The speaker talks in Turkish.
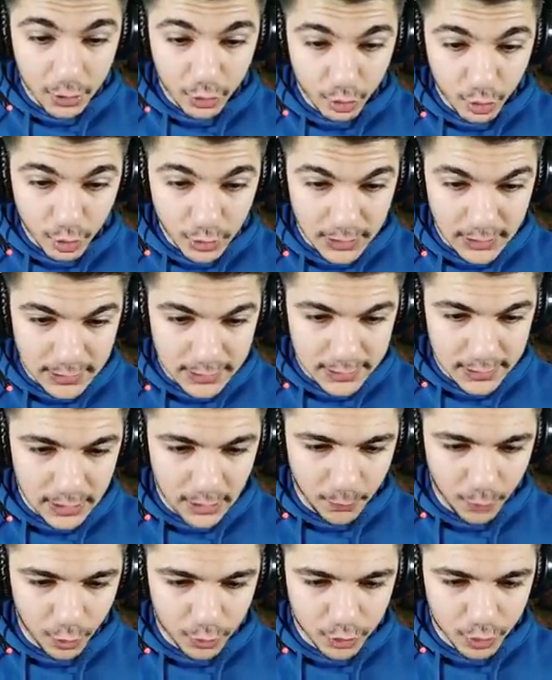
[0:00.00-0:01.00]
Şurada
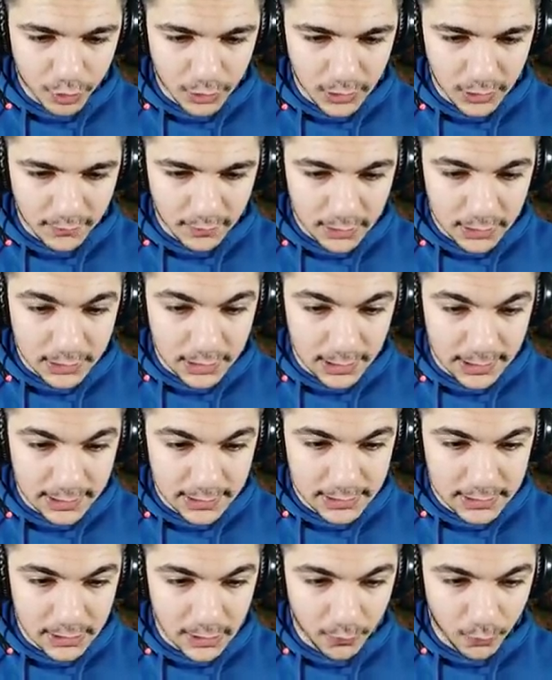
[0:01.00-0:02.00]
iksir depolcukları var.
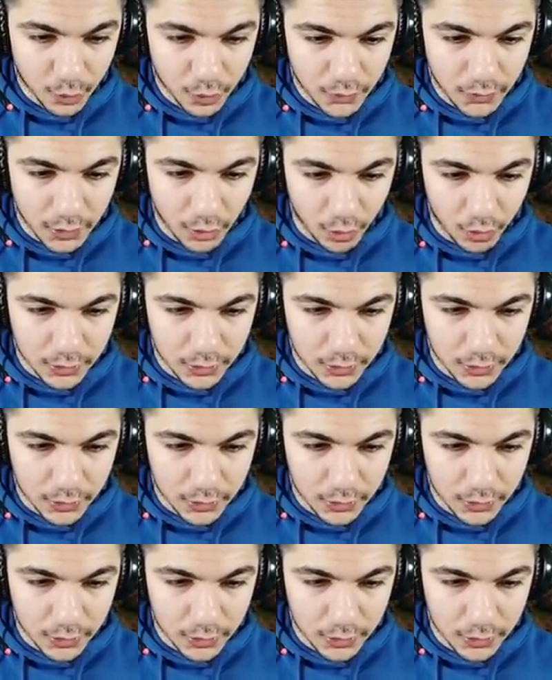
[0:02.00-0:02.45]
Kare iksir deposu var.